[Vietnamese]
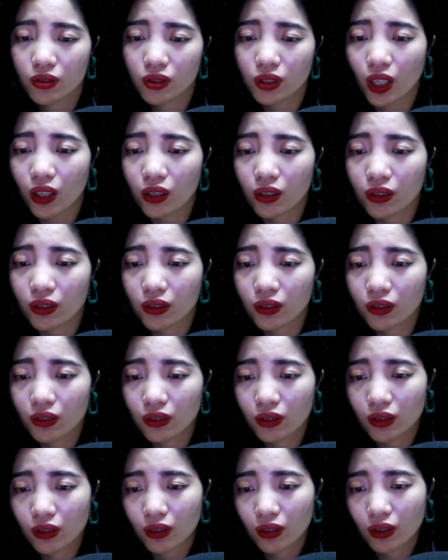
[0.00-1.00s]
Thần,
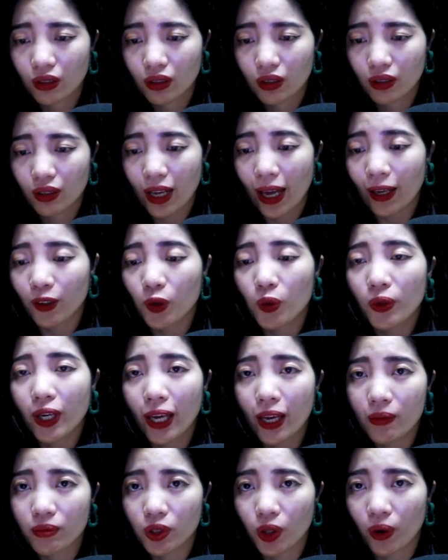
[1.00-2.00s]
anh có nghe
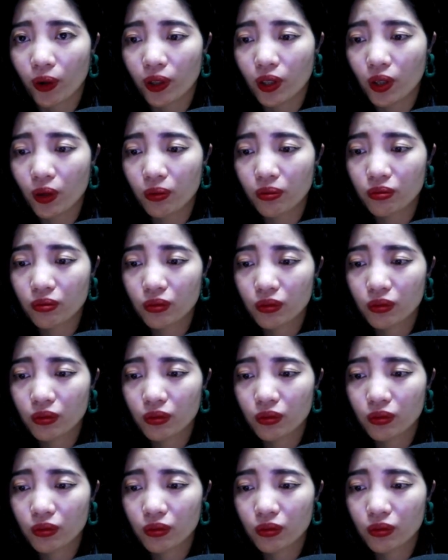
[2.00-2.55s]
em nói không?